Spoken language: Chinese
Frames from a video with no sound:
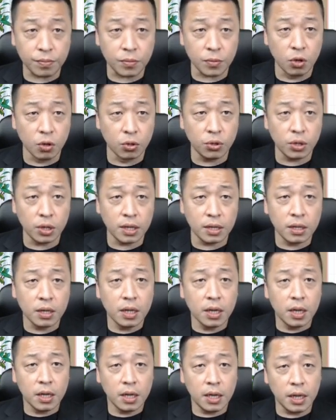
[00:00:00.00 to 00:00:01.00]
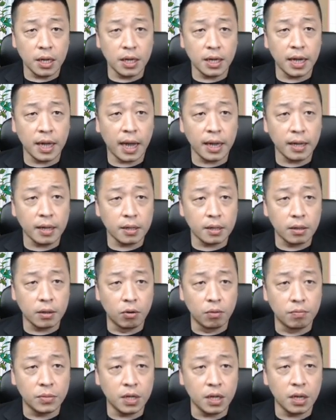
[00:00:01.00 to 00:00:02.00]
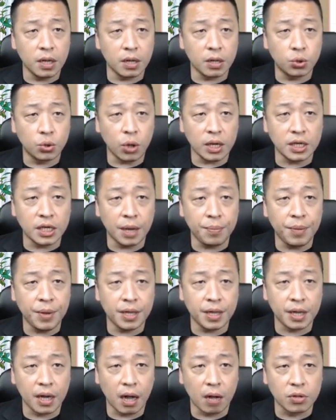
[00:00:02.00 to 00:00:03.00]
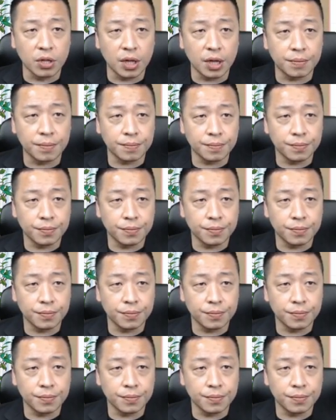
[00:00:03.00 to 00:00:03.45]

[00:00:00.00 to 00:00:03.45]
我觉得应该我们第一个抓前面的高点，